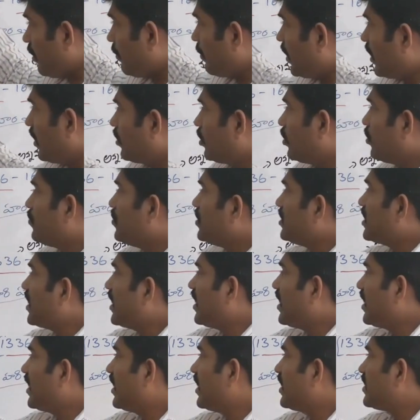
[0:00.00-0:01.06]
మనకు
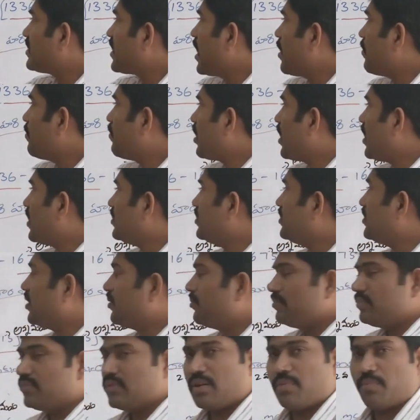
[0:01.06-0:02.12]
విజయనగర
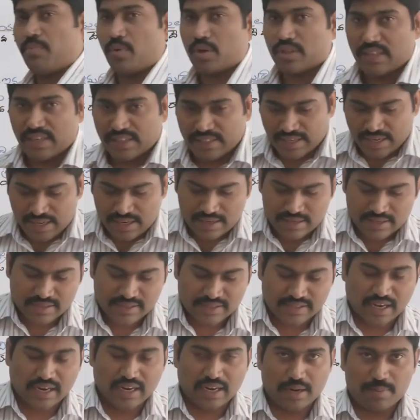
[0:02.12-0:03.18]
సామ్రాజ్యం మొదట
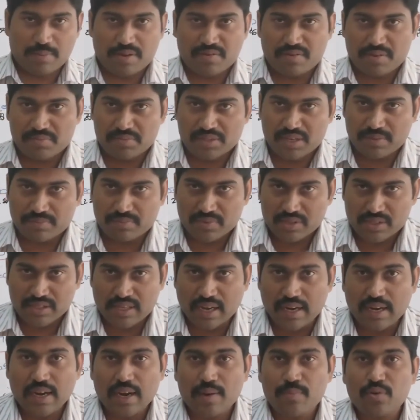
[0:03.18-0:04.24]
సంగమ వంశం
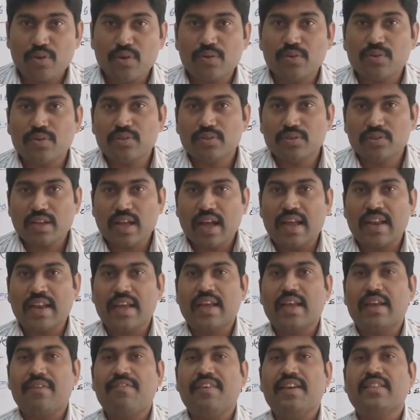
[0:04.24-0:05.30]
సంగముడు అనే
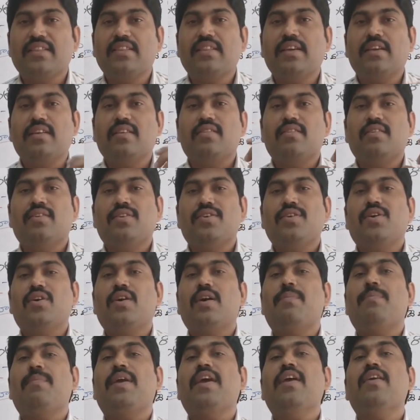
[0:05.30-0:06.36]
వ్యక్తి యొక్క
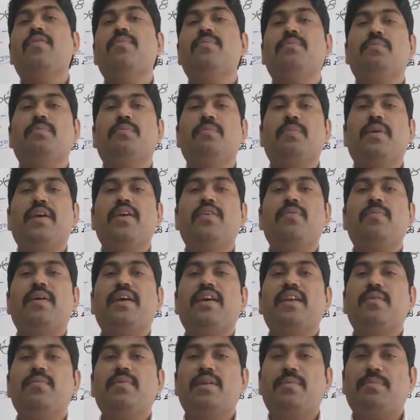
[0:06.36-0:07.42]
పేరు పేరు
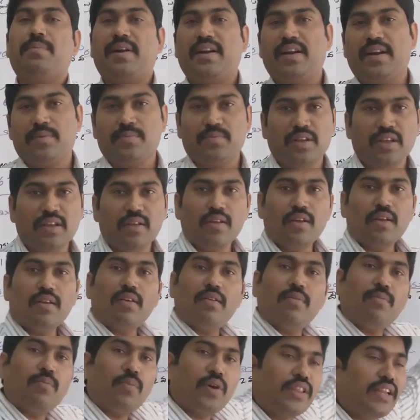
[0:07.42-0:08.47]
పైన మనం పెట్టాం
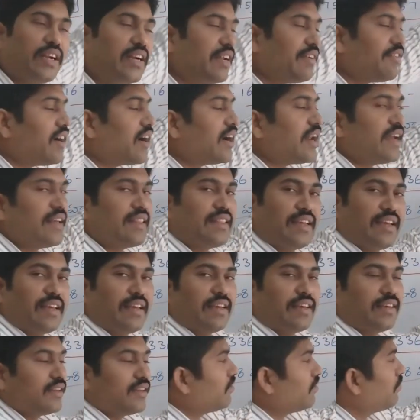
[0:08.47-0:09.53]
మొదటి వాడైతే
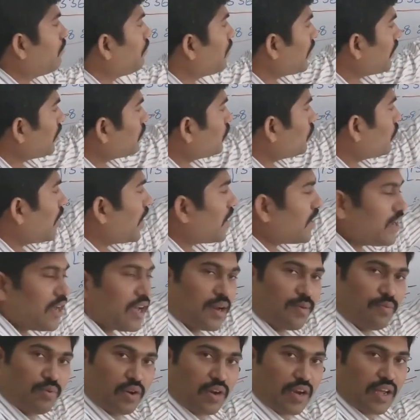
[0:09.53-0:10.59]
మనకు
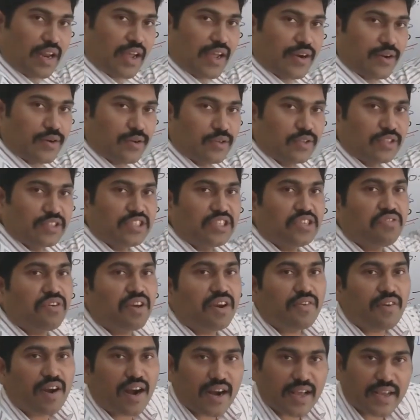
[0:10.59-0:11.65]
హరిహర బుక్కరాయలు
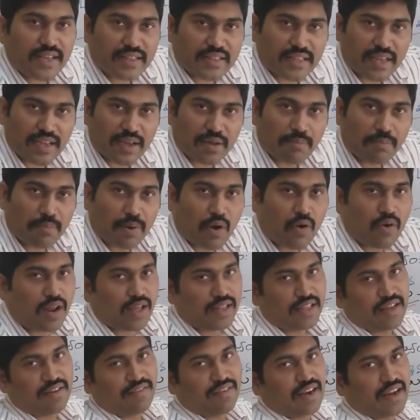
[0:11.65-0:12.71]
చివరి వాడైతే
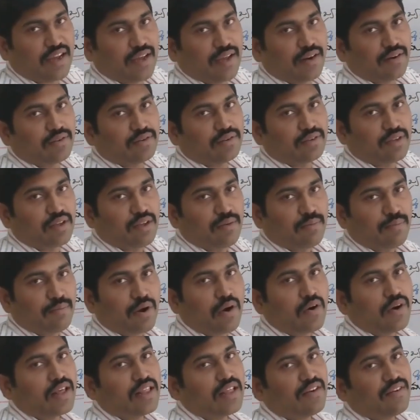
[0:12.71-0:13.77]
ప్రౌఢదేవరాయలు
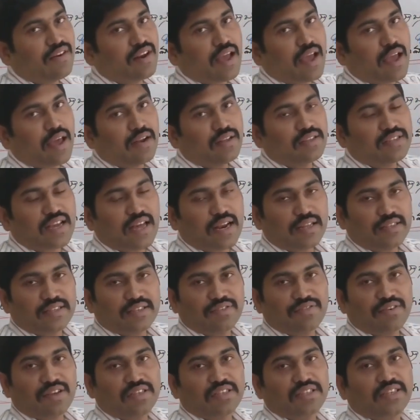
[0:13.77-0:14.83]
ప్రౌఢదేవరాయలు చాలా
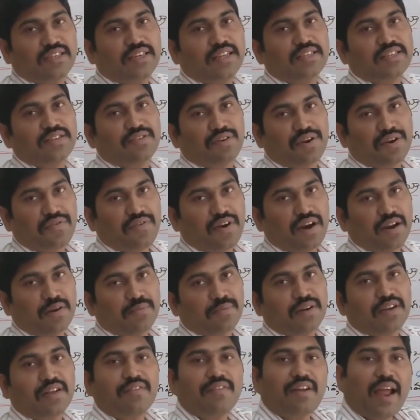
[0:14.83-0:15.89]
చివరి చిట్ట చివరి వారు
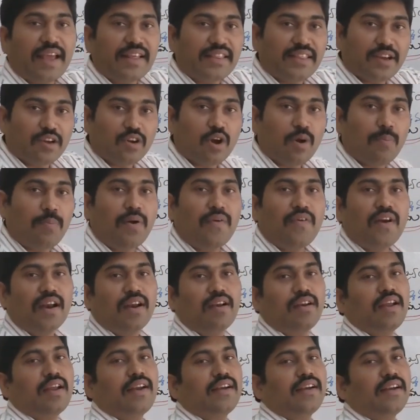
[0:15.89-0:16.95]
అయితే గొప్ప
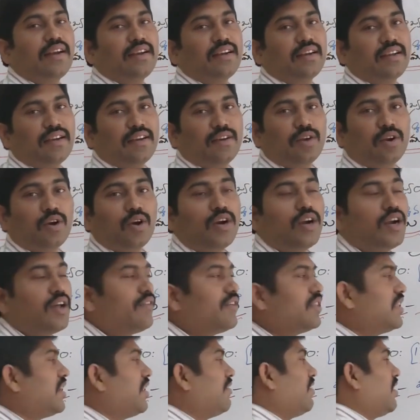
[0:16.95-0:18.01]
వాళ్ళు ఏంటంటే రెండవ
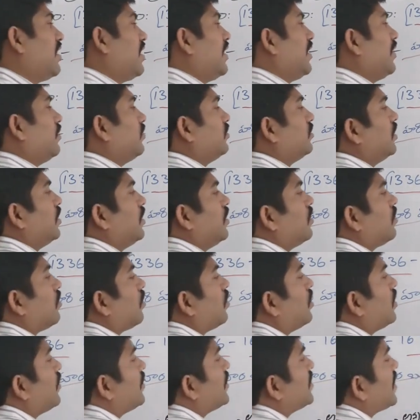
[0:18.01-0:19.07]
దేవరాయలు
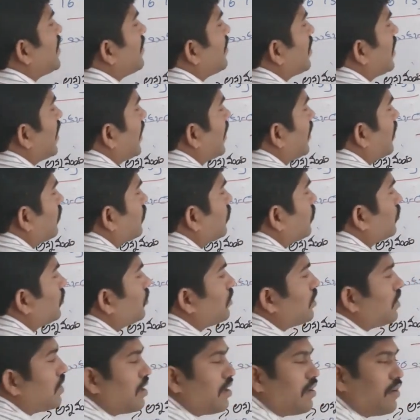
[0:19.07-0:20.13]
రెండవ దేవరాయలకు
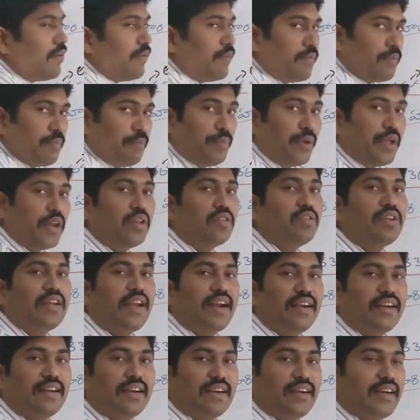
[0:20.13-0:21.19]
బిరుదు
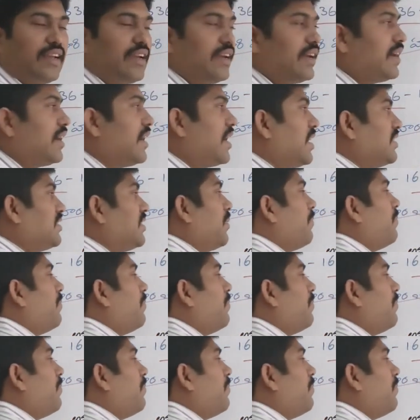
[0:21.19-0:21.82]
ఏంటంటే గజ